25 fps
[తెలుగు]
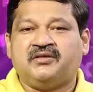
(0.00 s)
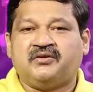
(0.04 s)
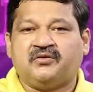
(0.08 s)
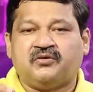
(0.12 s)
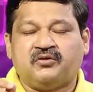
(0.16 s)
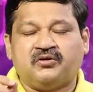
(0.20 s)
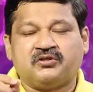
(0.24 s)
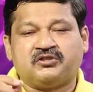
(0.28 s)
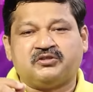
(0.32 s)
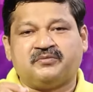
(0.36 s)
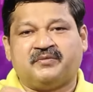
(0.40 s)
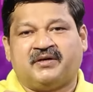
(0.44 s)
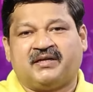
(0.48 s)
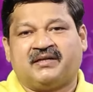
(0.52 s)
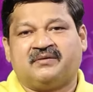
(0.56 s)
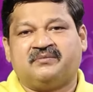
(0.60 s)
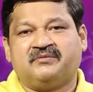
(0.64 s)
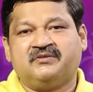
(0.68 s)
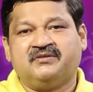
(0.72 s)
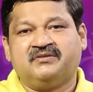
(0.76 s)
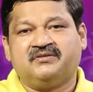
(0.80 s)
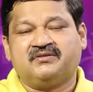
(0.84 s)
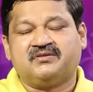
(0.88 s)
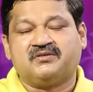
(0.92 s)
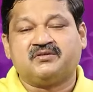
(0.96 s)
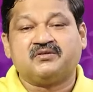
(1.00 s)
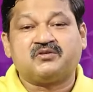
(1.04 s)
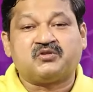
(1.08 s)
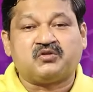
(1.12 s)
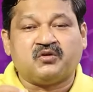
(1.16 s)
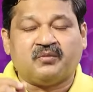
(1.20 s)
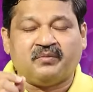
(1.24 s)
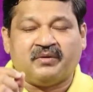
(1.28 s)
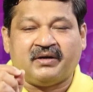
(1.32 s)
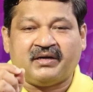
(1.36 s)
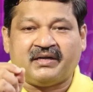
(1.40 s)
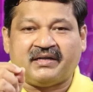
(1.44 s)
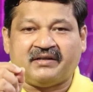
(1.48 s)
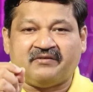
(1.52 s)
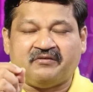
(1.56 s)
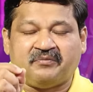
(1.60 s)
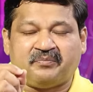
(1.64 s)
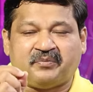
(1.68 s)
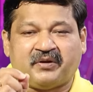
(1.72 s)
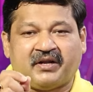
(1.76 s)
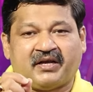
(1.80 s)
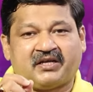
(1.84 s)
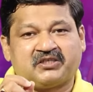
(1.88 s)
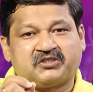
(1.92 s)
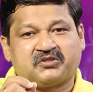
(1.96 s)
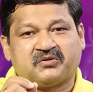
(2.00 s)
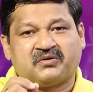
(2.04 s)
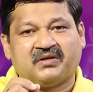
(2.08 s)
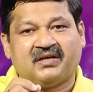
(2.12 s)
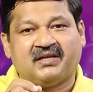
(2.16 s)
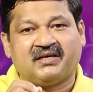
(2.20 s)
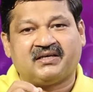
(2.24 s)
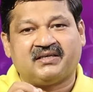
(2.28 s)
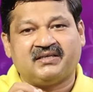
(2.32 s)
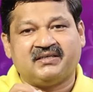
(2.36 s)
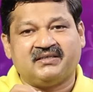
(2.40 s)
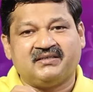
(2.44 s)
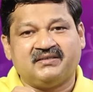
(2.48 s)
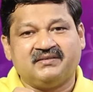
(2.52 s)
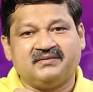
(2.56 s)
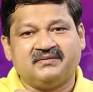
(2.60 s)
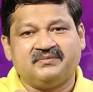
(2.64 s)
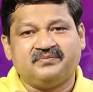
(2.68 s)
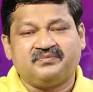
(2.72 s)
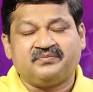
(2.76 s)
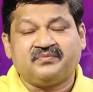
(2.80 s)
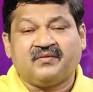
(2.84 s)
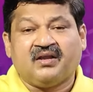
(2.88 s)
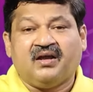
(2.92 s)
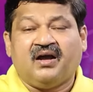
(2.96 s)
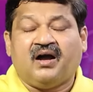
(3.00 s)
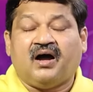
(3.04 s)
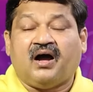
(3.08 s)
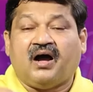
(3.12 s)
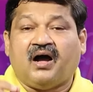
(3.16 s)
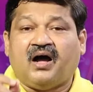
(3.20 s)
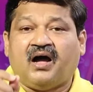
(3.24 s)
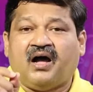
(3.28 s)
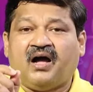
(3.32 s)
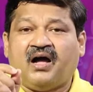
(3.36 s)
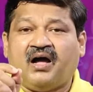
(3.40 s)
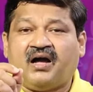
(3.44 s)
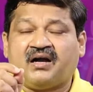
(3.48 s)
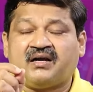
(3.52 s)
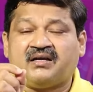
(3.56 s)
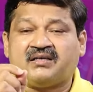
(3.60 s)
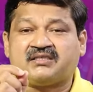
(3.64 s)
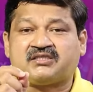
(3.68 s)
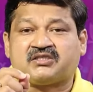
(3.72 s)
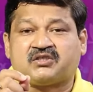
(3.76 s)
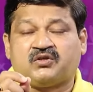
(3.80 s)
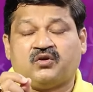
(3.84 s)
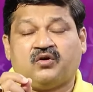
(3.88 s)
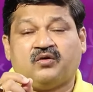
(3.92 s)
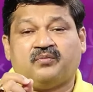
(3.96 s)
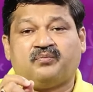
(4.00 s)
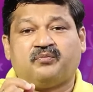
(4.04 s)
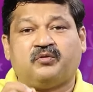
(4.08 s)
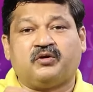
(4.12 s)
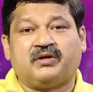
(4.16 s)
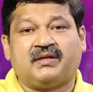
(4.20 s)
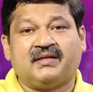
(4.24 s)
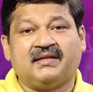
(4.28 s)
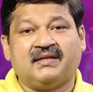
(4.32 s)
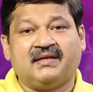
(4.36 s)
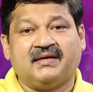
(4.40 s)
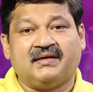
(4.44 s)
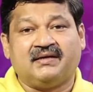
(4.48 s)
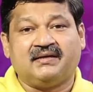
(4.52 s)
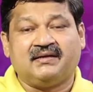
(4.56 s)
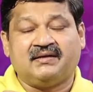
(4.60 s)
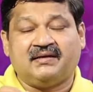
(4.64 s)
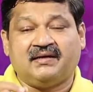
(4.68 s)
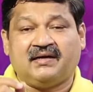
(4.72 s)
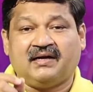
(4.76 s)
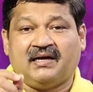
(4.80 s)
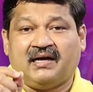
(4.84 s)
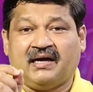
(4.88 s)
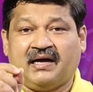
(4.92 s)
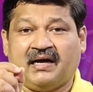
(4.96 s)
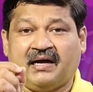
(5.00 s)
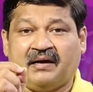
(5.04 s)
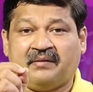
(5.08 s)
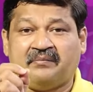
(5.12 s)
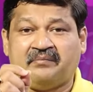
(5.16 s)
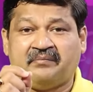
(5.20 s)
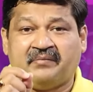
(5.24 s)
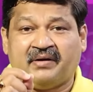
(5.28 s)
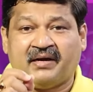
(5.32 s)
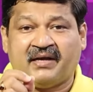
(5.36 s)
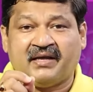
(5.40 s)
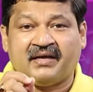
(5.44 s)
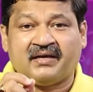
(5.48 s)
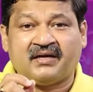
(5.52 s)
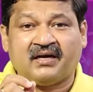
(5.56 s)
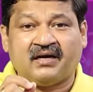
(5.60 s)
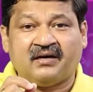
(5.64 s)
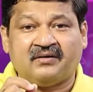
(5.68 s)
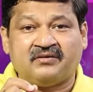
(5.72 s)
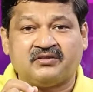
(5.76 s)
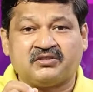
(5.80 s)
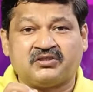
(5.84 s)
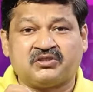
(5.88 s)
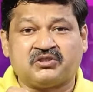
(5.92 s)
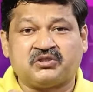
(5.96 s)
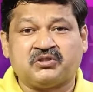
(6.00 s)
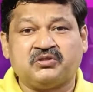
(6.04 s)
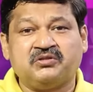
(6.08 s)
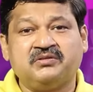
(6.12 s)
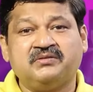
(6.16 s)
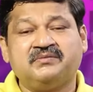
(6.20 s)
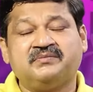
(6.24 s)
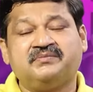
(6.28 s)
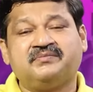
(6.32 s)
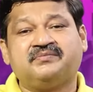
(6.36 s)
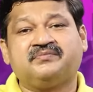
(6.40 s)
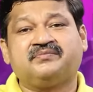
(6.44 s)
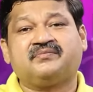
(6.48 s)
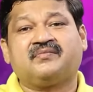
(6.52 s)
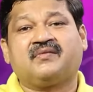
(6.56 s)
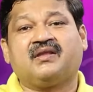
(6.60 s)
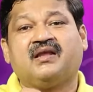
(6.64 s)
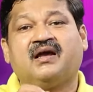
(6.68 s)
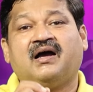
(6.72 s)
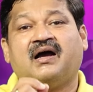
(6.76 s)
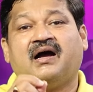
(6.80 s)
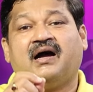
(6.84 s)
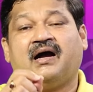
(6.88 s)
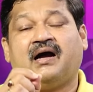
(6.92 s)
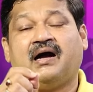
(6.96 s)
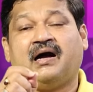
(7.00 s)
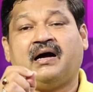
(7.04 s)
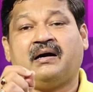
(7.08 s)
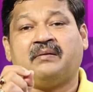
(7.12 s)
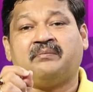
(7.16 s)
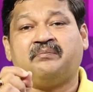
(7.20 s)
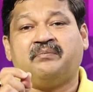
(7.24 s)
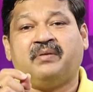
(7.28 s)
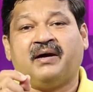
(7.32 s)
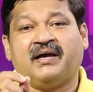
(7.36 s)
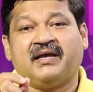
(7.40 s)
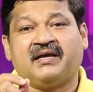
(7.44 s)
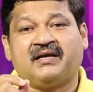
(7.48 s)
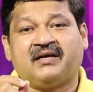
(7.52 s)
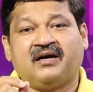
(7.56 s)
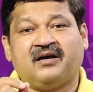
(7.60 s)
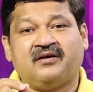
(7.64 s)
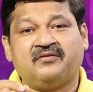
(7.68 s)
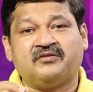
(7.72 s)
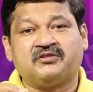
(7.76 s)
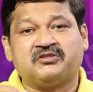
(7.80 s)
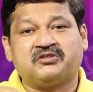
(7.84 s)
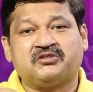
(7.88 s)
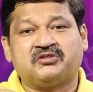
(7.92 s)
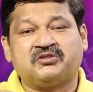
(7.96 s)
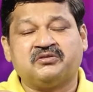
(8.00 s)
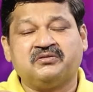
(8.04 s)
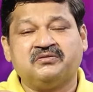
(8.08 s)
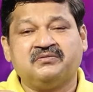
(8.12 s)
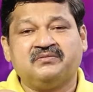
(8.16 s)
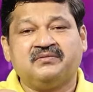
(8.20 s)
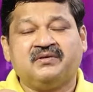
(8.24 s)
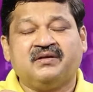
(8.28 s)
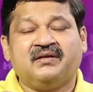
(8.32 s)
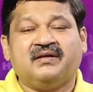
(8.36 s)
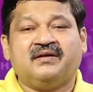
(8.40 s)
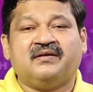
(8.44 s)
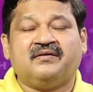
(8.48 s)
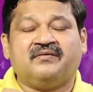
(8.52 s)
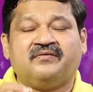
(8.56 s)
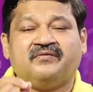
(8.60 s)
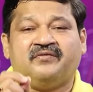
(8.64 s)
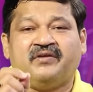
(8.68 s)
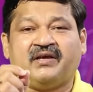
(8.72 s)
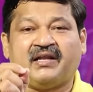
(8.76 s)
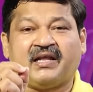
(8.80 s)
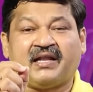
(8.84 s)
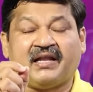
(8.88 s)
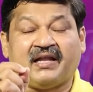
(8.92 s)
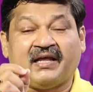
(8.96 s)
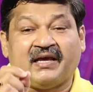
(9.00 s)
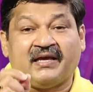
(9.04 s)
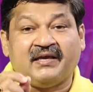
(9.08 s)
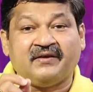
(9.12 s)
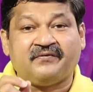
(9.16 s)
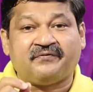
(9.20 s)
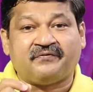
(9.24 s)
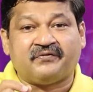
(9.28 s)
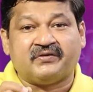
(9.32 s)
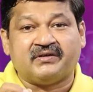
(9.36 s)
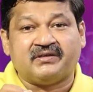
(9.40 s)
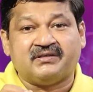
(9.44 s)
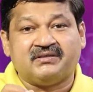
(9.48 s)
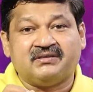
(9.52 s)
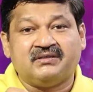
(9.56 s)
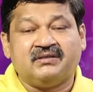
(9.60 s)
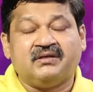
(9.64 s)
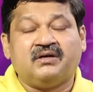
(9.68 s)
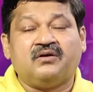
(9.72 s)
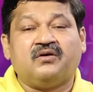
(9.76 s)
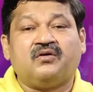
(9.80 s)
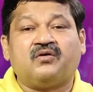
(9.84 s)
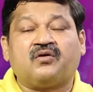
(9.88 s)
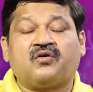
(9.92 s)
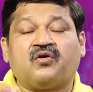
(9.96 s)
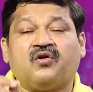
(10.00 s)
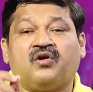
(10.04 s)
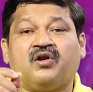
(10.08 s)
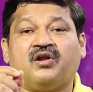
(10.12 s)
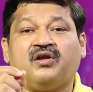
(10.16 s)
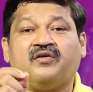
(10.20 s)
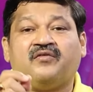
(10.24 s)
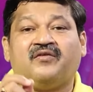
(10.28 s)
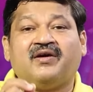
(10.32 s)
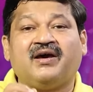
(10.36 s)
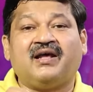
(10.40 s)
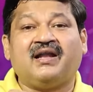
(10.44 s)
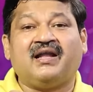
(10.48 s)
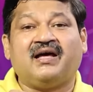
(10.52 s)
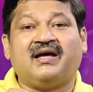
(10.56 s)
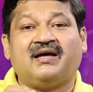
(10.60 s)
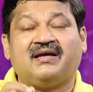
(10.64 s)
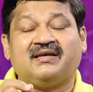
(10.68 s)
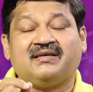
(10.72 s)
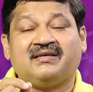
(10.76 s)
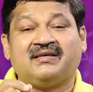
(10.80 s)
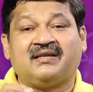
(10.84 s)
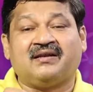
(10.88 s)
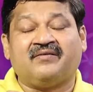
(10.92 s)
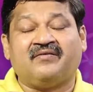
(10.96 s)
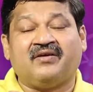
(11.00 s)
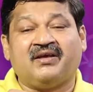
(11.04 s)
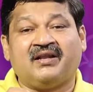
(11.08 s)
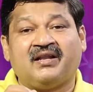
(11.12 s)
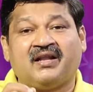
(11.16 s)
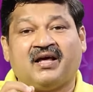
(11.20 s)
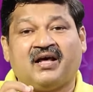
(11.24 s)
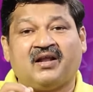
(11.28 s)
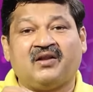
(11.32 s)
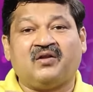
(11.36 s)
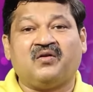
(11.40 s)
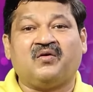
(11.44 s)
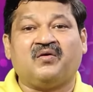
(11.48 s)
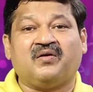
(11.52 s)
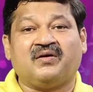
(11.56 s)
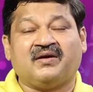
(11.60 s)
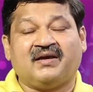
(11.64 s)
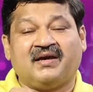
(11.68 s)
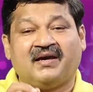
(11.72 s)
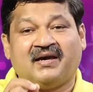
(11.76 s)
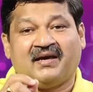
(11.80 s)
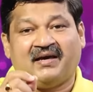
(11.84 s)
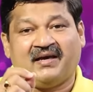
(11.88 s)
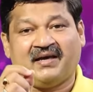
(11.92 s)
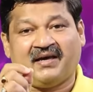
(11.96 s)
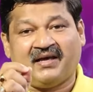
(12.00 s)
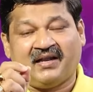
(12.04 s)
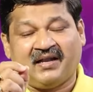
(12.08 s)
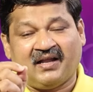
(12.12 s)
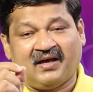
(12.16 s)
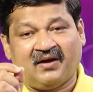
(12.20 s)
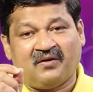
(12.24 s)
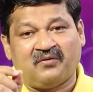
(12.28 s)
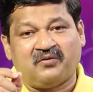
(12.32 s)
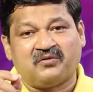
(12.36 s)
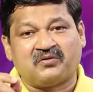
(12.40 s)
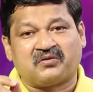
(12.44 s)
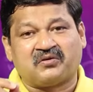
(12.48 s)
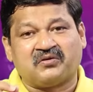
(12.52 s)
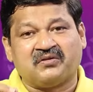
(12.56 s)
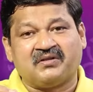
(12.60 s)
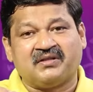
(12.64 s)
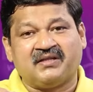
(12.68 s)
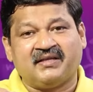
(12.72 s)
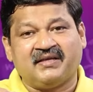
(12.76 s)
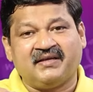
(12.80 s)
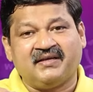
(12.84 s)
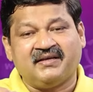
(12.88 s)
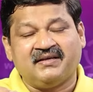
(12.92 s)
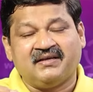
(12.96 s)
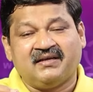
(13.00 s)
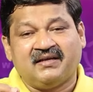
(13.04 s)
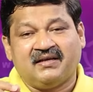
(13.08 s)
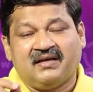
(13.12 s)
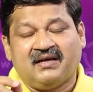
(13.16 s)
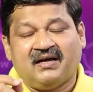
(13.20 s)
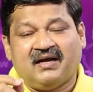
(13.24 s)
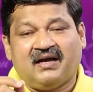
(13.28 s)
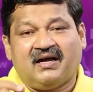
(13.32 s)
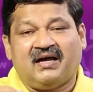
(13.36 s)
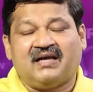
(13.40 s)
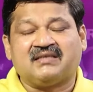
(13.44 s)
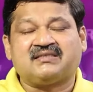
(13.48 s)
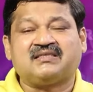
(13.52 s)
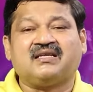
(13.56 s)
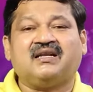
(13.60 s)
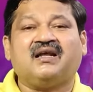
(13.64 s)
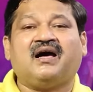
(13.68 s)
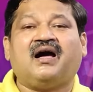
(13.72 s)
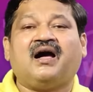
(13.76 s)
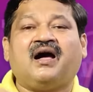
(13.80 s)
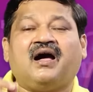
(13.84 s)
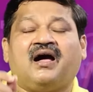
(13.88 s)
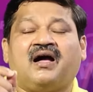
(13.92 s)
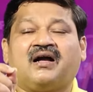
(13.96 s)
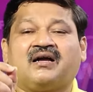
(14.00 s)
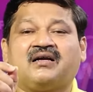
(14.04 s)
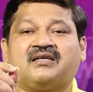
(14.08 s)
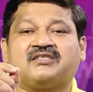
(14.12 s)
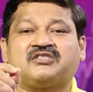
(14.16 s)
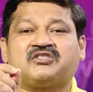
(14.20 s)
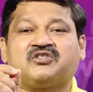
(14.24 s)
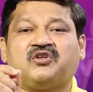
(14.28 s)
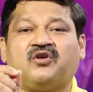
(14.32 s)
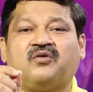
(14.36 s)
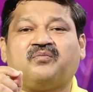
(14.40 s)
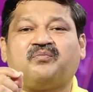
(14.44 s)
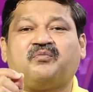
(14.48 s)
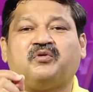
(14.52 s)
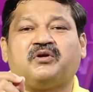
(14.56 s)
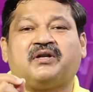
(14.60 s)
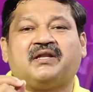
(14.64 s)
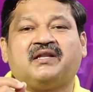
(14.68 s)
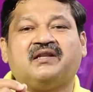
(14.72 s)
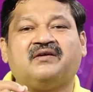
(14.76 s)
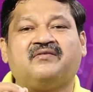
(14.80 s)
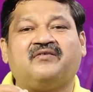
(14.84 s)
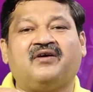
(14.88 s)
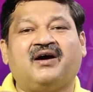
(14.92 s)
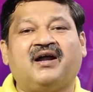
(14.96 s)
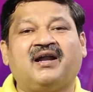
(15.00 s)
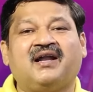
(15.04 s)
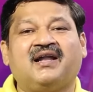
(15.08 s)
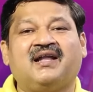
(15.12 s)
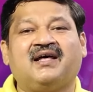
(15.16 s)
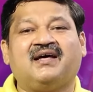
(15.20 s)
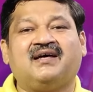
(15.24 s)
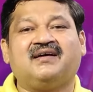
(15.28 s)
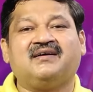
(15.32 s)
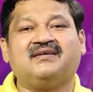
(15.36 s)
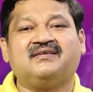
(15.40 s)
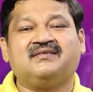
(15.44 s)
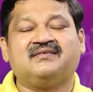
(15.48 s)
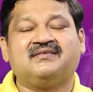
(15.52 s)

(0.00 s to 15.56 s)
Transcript: ఈరోజు మనము సుమన్ టీవీ ప్రేక్షకులకి ఆగస్ట్లో పుట్టిన అమ్మాయి కావచ్చు అబ్బాయి కావచ్చు వీళ్ళ లైఫ్ రెండు వేల ఇరవై నాలుగులో ఎలా ఉంటుంది అసలు ఆగస్ట్లో పుట్టిన వాళ్ళ